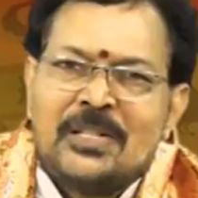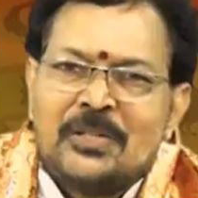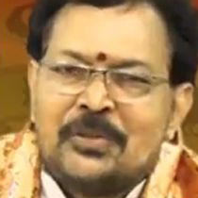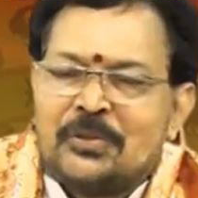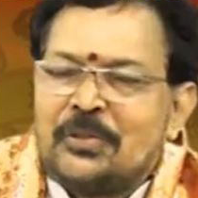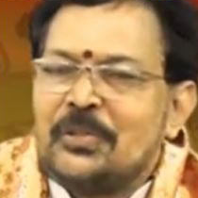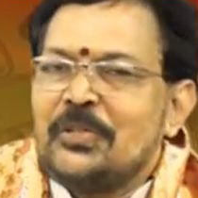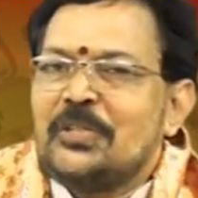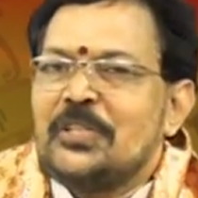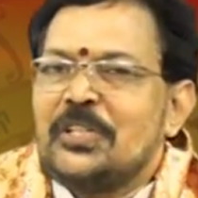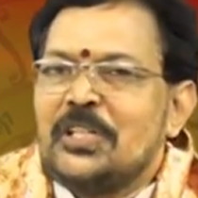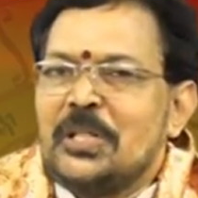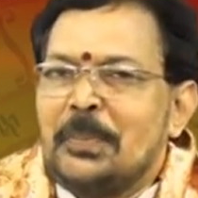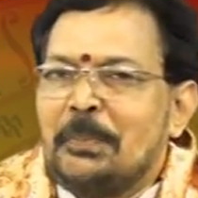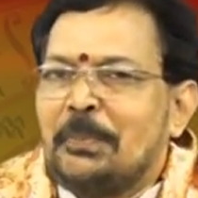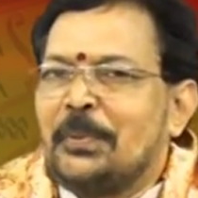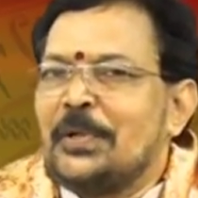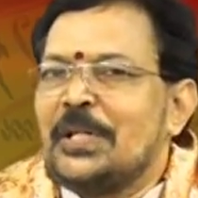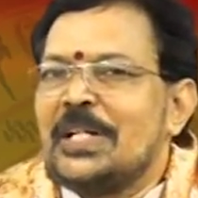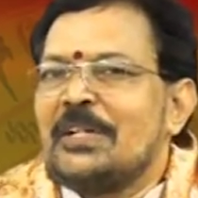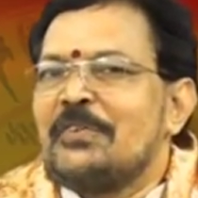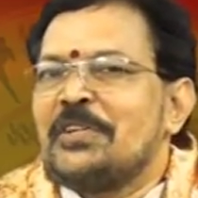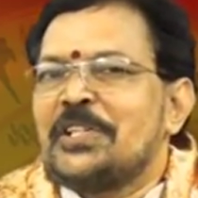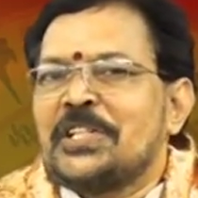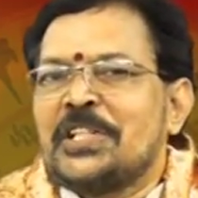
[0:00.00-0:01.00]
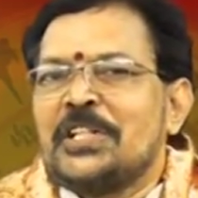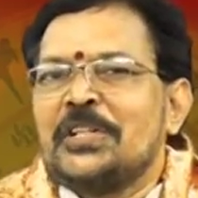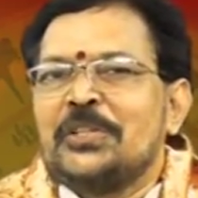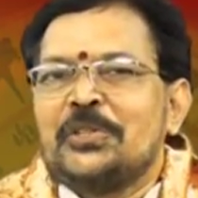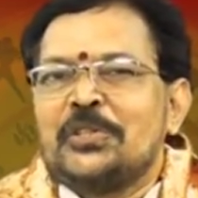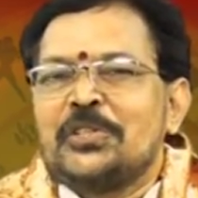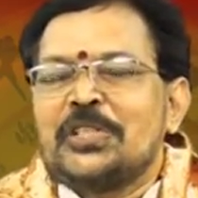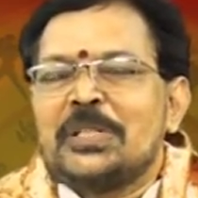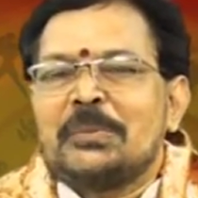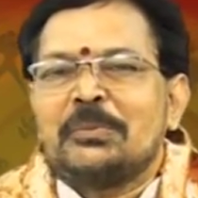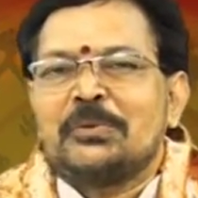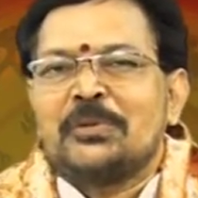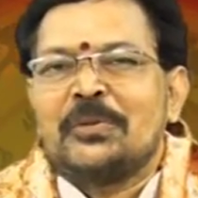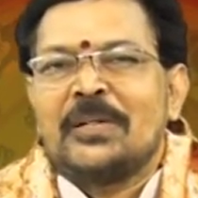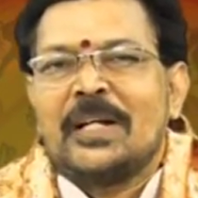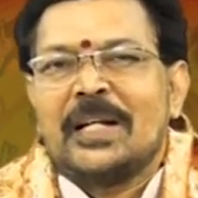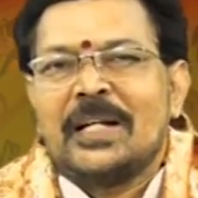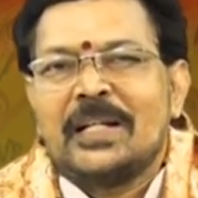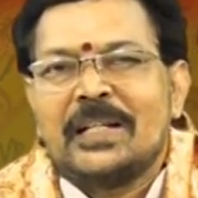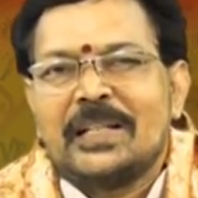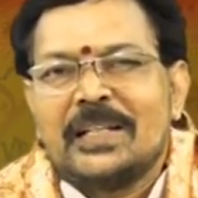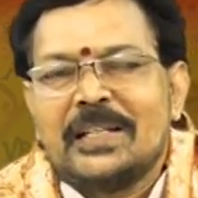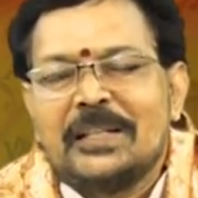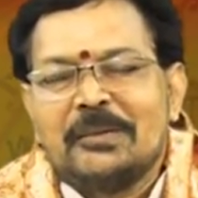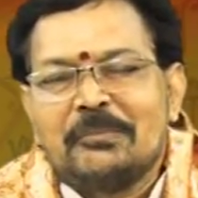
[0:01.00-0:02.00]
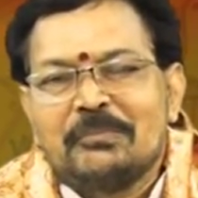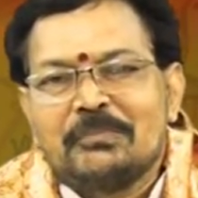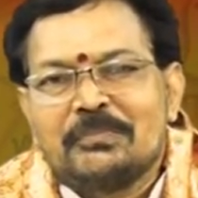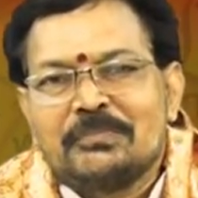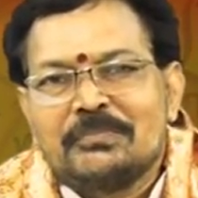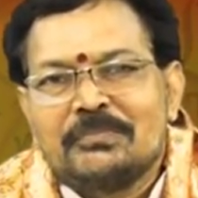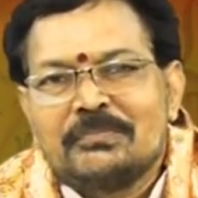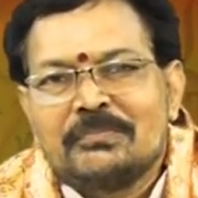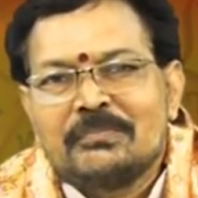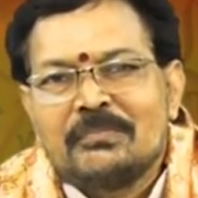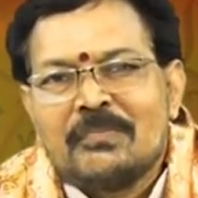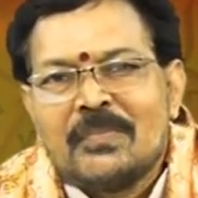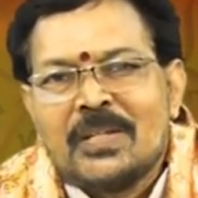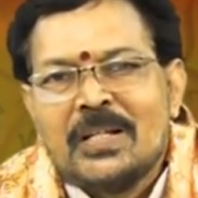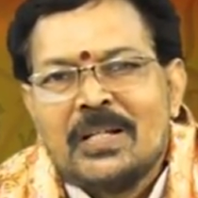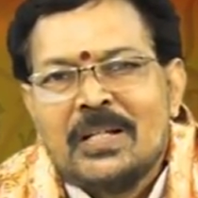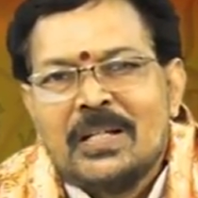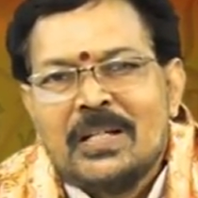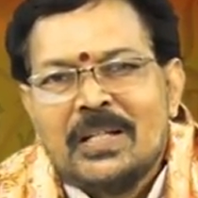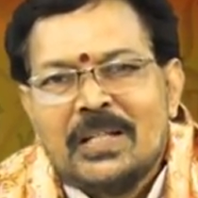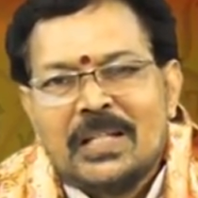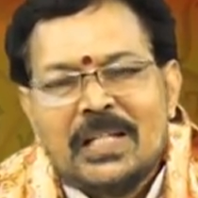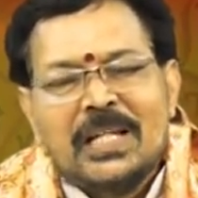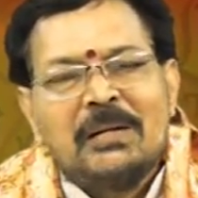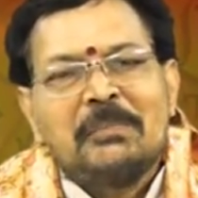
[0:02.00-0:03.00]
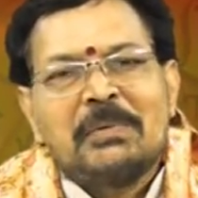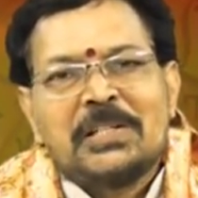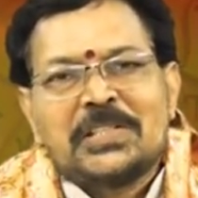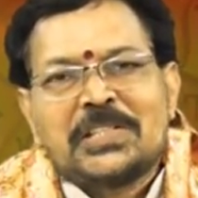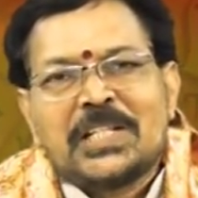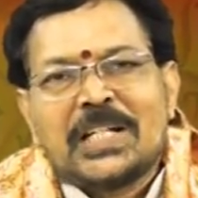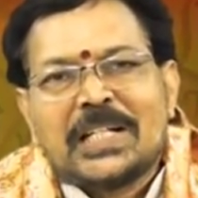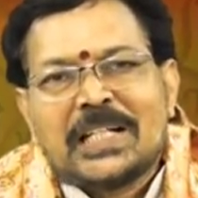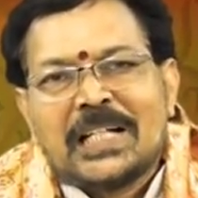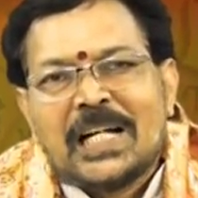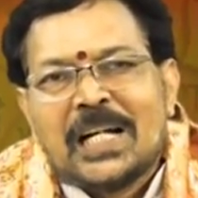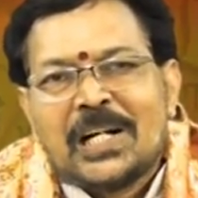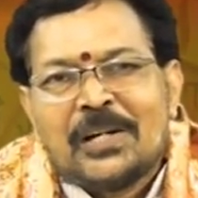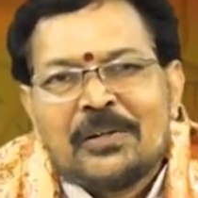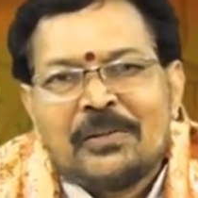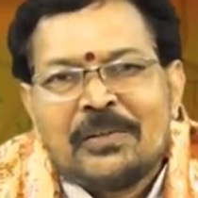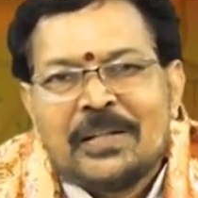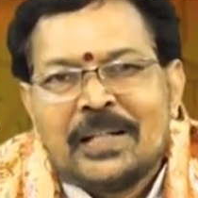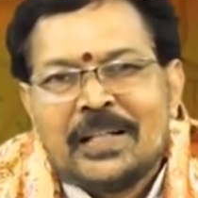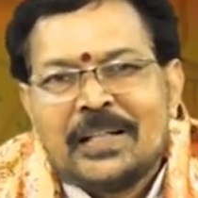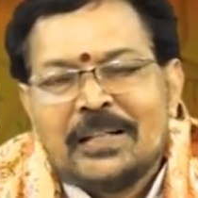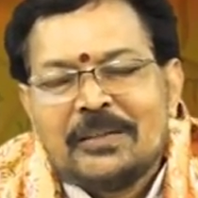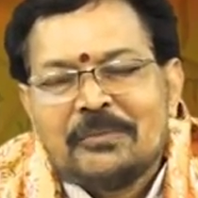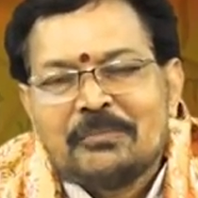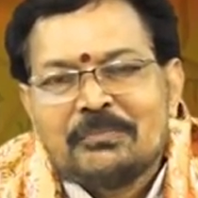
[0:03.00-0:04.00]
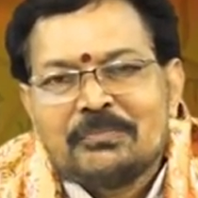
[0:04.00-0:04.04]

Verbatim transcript: సో ఇప్పుడు ఈ విషయం ఎందుకు చెబుతున్నానంటే ఈ మధ్యకాలంలోనే